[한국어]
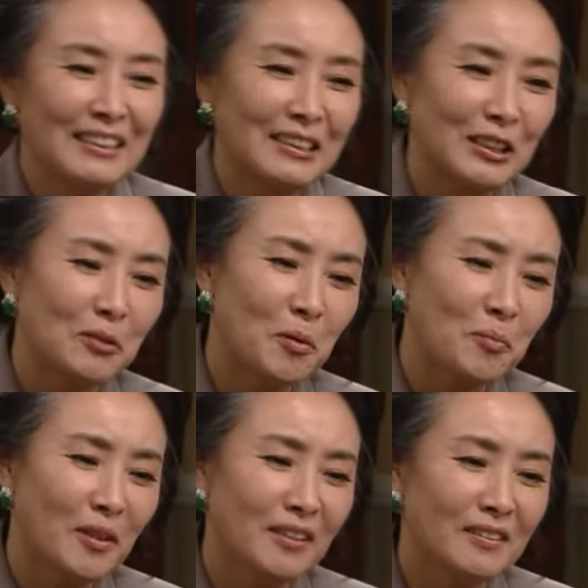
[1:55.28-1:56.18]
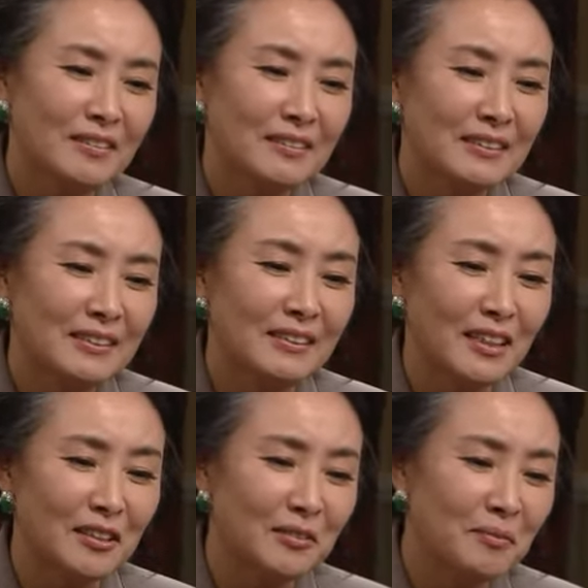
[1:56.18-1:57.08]
그러고 보면
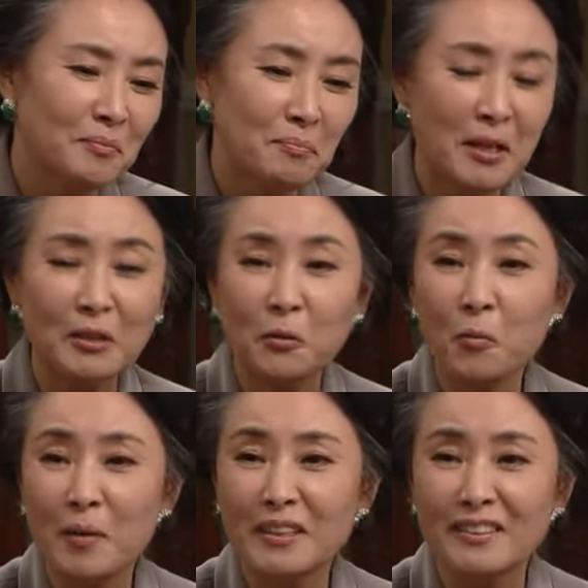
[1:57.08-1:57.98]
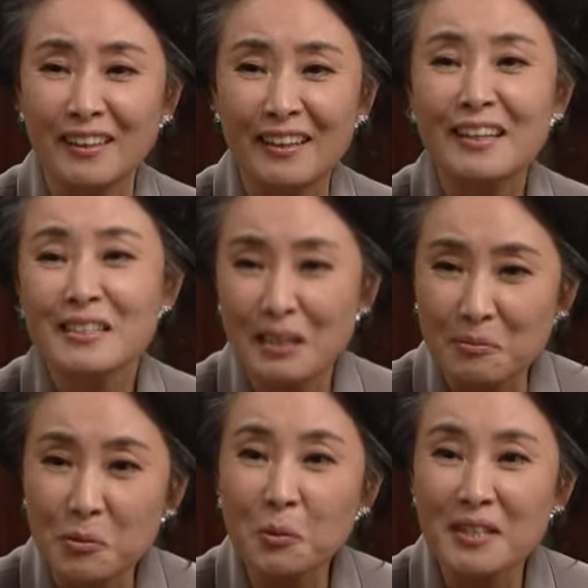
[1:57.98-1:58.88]
그땐 배는 고팠는데
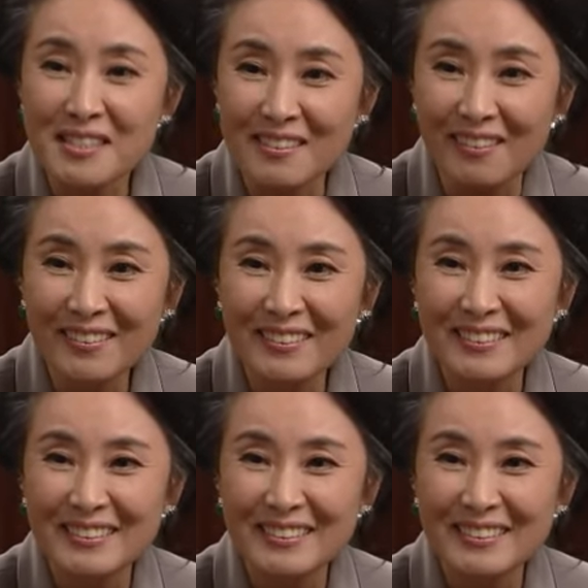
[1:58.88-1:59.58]
참 좋았어.